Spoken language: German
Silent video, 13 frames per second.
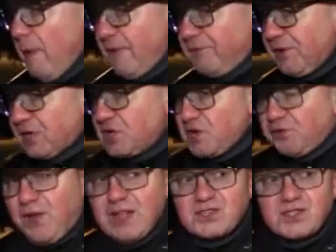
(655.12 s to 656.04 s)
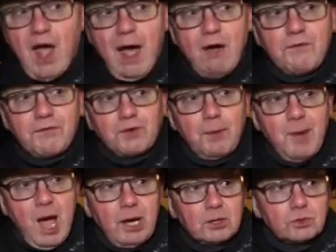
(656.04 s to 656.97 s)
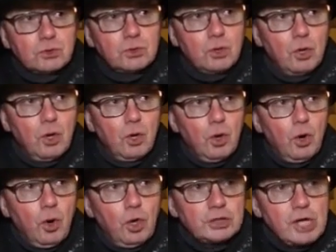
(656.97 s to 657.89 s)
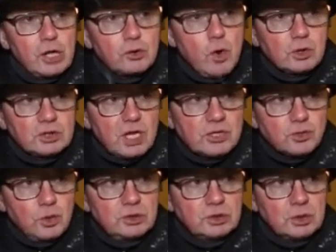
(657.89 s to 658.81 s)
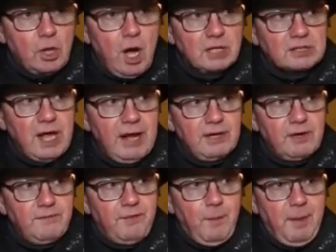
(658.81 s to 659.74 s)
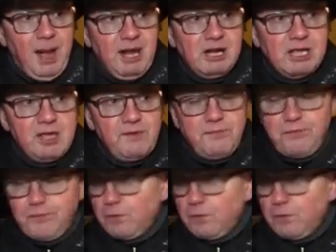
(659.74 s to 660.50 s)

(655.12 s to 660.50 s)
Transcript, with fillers: mal fixes Fenster aufgemacht und geguckt, dass unten gerade keiner vorbeilief,